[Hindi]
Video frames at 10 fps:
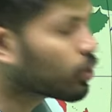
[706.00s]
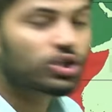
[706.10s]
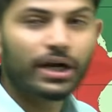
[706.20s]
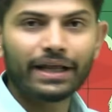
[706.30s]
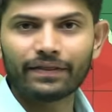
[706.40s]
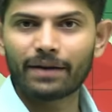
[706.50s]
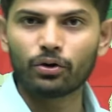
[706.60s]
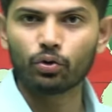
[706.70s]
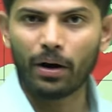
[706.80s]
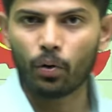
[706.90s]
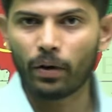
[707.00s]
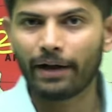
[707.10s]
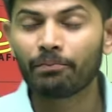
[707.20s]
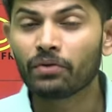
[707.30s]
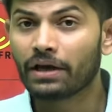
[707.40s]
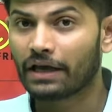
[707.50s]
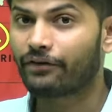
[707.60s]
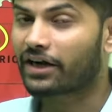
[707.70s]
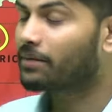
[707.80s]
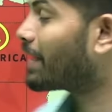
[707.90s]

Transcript: ओशियन के अंदर में डूबा हुआ है इनफैक्ट मैं